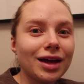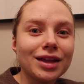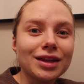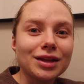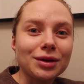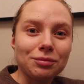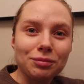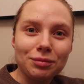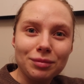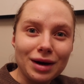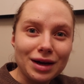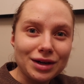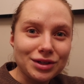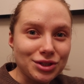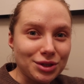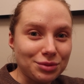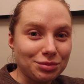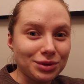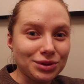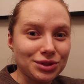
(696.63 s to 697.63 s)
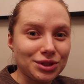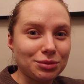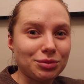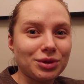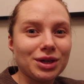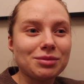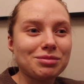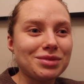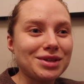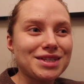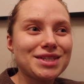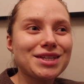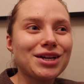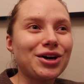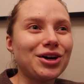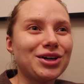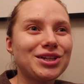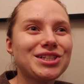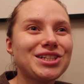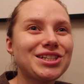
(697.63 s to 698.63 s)
tym bardziej potrzebuję
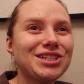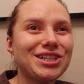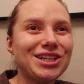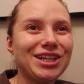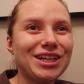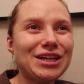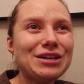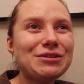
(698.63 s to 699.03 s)
bliskości.